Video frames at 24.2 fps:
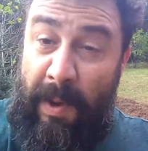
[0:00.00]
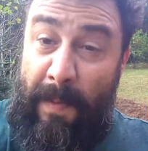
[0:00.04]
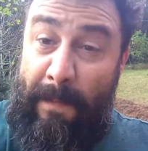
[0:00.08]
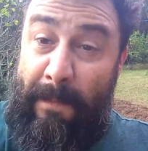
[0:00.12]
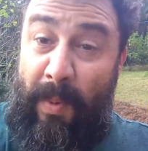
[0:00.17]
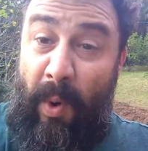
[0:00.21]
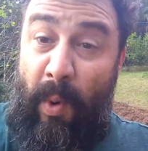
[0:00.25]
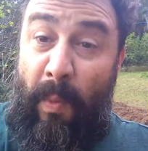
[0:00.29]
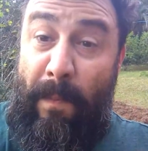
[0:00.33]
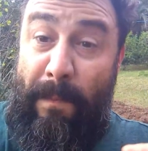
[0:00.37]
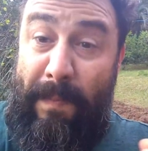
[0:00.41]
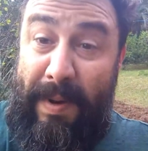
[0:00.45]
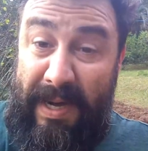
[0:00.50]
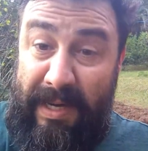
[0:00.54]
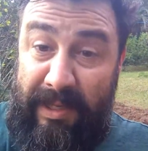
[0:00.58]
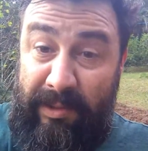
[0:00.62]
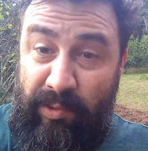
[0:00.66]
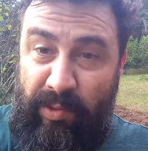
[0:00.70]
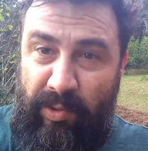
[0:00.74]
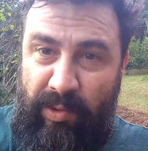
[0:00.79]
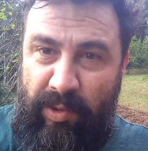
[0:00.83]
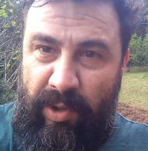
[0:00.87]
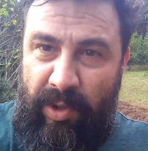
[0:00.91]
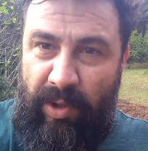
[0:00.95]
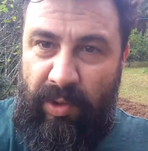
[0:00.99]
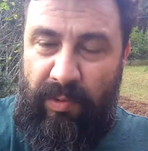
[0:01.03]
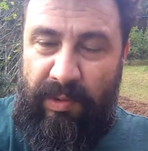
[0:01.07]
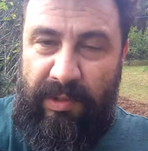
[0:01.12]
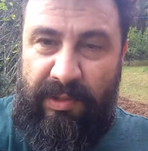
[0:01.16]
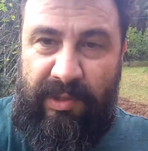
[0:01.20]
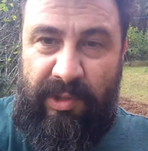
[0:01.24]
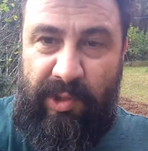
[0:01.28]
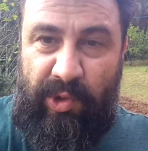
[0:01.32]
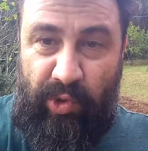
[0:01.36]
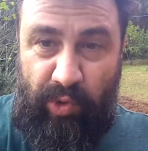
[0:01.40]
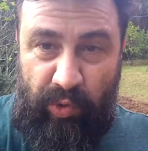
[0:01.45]
bombando com
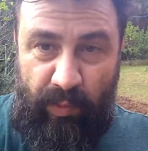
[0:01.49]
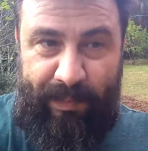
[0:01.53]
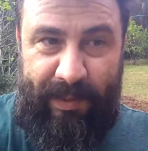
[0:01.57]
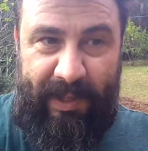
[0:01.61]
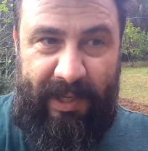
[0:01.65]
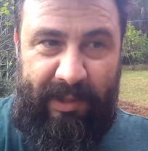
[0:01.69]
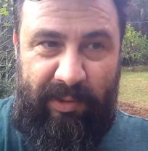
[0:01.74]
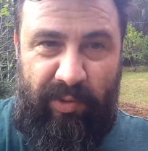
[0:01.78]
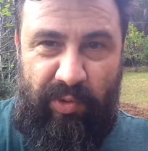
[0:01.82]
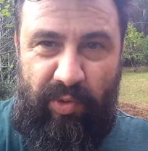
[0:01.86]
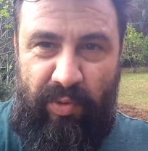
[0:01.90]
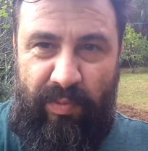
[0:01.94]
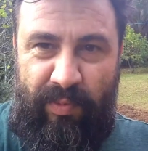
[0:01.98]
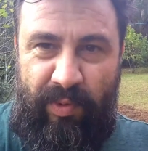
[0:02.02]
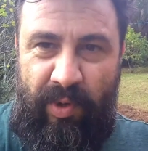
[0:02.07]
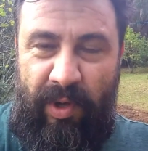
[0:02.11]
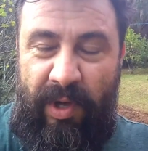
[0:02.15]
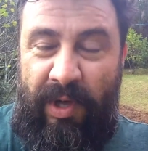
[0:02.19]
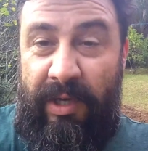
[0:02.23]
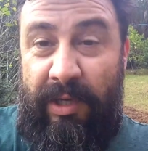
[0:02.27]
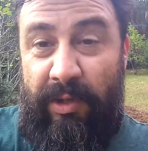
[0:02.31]
esse super adubo.